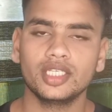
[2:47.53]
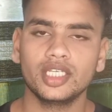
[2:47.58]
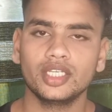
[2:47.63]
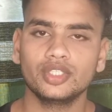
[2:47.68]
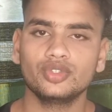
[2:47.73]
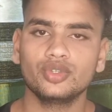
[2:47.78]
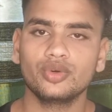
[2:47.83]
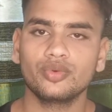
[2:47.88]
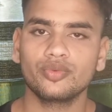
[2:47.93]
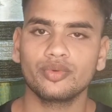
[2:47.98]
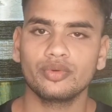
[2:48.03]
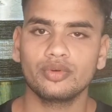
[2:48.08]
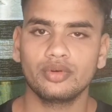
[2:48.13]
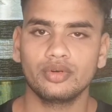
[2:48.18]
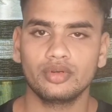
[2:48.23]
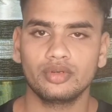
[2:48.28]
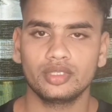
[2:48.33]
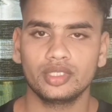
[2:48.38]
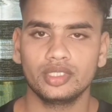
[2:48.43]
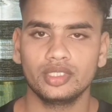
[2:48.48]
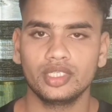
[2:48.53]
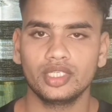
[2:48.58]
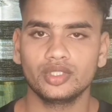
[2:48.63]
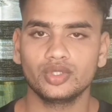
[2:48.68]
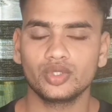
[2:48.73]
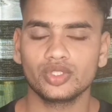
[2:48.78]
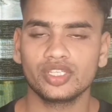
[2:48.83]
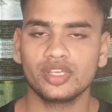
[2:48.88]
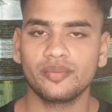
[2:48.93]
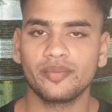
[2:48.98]
ये जो ये
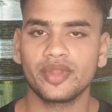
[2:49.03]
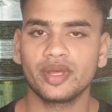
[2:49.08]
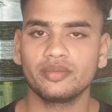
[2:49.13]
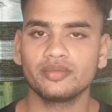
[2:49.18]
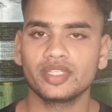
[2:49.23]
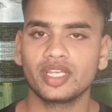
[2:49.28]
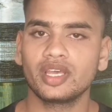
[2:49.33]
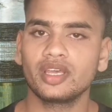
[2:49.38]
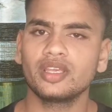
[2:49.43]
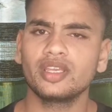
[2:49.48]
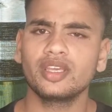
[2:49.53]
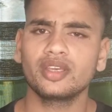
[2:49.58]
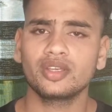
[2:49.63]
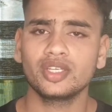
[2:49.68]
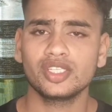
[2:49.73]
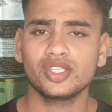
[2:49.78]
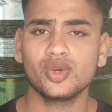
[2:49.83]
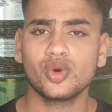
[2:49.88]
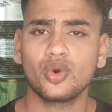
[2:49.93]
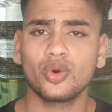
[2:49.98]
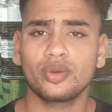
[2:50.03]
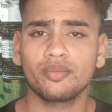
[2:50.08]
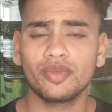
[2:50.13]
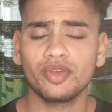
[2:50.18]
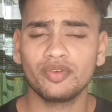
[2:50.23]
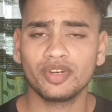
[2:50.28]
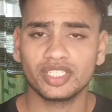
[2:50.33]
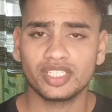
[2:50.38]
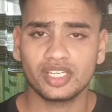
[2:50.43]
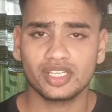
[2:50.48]
जो सिम्टम्स है ये किसी और
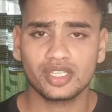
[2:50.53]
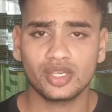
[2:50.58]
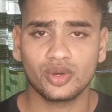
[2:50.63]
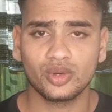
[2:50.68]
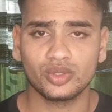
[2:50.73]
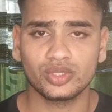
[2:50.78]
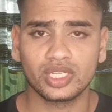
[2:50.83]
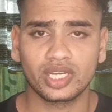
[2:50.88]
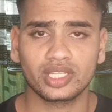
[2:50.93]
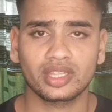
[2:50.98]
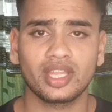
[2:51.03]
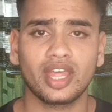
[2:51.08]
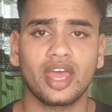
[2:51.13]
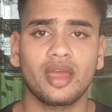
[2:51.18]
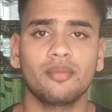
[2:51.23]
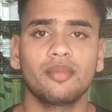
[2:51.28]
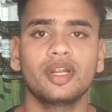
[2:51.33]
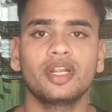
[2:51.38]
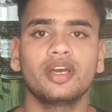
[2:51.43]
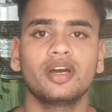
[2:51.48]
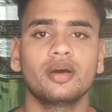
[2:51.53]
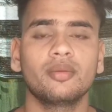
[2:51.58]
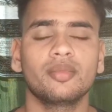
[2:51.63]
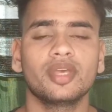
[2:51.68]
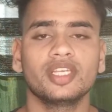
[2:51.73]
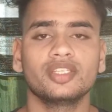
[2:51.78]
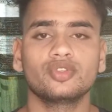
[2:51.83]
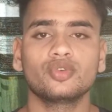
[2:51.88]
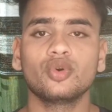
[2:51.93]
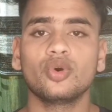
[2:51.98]
भी वजह से हो सकता है बट
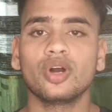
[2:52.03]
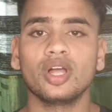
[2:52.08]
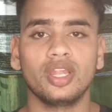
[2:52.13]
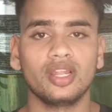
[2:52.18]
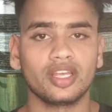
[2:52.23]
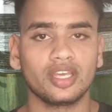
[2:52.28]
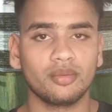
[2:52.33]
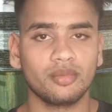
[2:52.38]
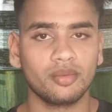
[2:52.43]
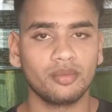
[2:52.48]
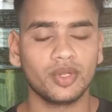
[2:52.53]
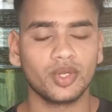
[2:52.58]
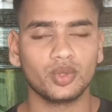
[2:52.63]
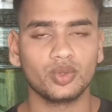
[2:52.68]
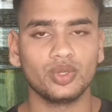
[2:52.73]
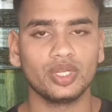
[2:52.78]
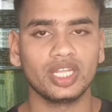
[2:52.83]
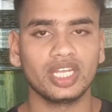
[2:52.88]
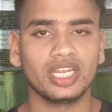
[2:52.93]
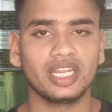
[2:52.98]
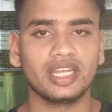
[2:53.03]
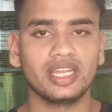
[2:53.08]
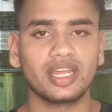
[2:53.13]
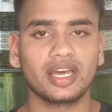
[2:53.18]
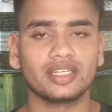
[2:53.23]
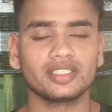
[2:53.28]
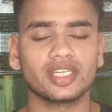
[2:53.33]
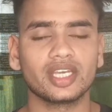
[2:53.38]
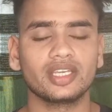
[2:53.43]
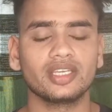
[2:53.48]
हमें इसको हल्के में बिल्कुल नहीं
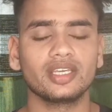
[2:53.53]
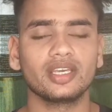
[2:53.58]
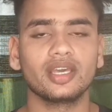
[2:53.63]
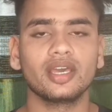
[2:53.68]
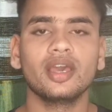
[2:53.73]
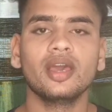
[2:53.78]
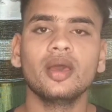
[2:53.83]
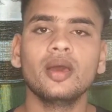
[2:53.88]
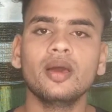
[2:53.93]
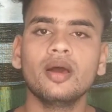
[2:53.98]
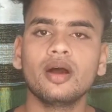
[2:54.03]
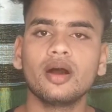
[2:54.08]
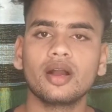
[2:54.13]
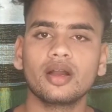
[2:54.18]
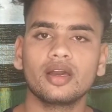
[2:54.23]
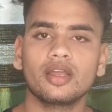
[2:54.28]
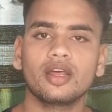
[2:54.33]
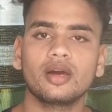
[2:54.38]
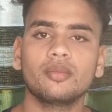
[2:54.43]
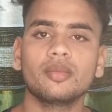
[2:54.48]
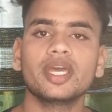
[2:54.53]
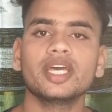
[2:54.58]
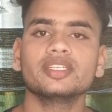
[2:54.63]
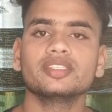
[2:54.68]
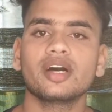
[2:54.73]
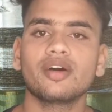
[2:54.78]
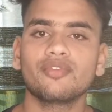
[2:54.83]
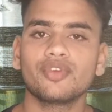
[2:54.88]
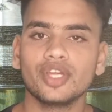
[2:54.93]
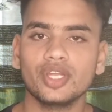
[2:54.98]
लेना चाहिए अगर हमें
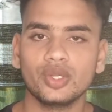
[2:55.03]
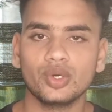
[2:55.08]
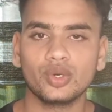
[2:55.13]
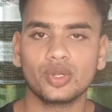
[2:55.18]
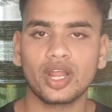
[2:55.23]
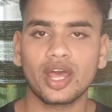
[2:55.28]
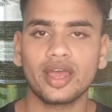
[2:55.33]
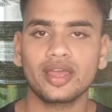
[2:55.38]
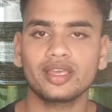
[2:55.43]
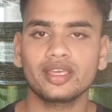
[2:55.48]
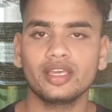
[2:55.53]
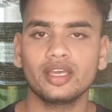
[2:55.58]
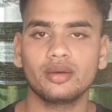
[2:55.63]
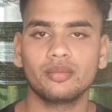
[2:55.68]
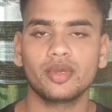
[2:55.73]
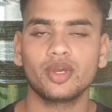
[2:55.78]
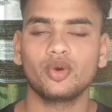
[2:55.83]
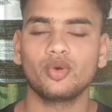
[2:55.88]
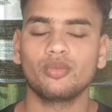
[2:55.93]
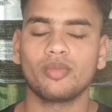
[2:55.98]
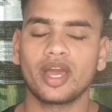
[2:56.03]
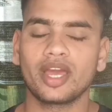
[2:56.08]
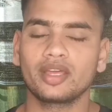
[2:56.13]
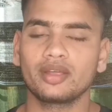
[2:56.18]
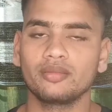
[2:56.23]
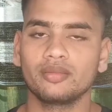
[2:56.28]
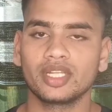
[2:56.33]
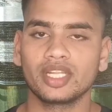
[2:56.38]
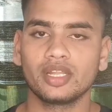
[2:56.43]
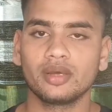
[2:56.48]
ऐसा फील हो रहा है कि हमें
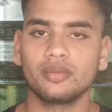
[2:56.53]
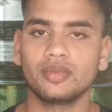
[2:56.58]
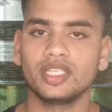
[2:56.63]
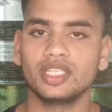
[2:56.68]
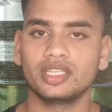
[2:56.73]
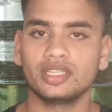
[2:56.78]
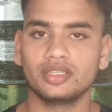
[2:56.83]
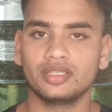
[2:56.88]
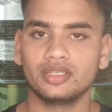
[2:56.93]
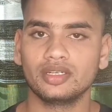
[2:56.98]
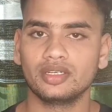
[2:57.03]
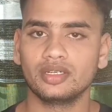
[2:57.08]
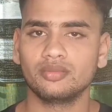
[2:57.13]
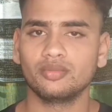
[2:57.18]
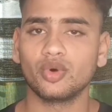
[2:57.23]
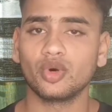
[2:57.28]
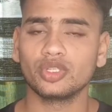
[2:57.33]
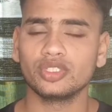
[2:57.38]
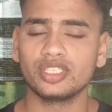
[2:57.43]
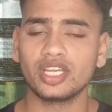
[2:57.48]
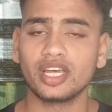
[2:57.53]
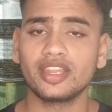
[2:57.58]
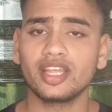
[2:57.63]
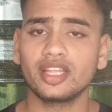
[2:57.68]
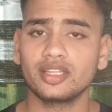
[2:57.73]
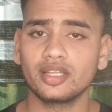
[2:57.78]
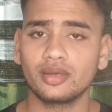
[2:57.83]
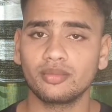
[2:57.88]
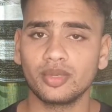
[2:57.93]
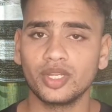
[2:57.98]
ओमाई oh मतलब बहुत
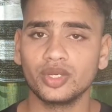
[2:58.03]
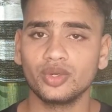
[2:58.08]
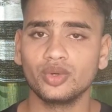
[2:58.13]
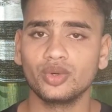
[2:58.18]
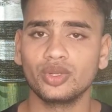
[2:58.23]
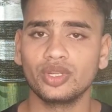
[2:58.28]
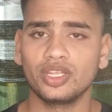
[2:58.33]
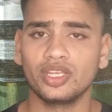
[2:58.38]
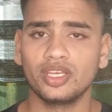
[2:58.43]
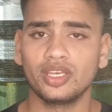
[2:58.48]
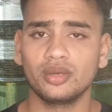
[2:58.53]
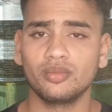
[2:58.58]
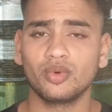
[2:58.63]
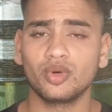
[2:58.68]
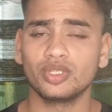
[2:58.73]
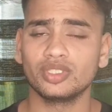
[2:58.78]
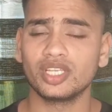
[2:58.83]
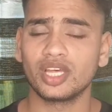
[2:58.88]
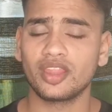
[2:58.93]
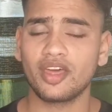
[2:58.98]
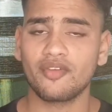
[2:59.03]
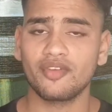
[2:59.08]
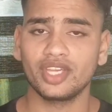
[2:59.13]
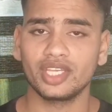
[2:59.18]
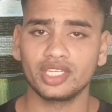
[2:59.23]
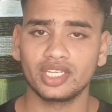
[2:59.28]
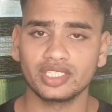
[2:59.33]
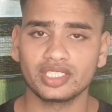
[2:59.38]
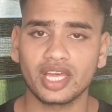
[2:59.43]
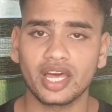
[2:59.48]
ज़्यादा तकलीफ हो रही है बहुत ज़्यादा
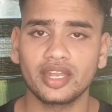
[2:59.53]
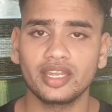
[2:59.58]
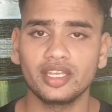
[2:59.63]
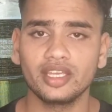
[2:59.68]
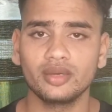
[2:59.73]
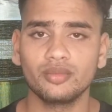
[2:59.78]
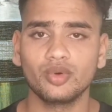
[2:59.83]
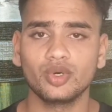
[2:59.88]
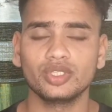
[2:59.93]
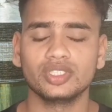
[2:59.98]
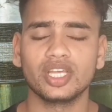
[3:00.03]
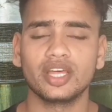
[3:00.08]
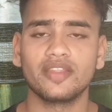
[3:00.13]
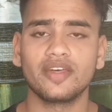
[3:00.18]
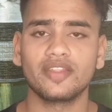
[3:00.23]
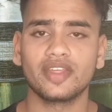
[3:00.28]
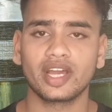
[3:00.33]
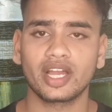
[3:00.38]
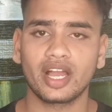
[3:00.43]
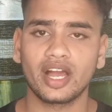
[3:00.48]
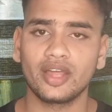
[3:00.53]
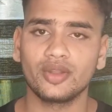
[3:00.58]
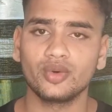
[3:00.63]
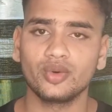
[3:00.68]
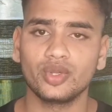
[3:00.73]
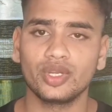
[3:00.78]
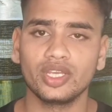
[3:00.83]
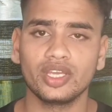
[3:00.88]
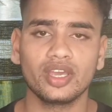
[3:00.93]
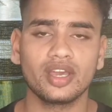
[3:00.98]
वीकनेस आ रही है बहुत ज़्यादा थकान
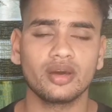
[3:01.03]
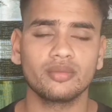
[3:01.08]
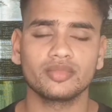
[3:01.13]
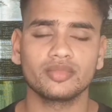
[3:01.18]
हो रही है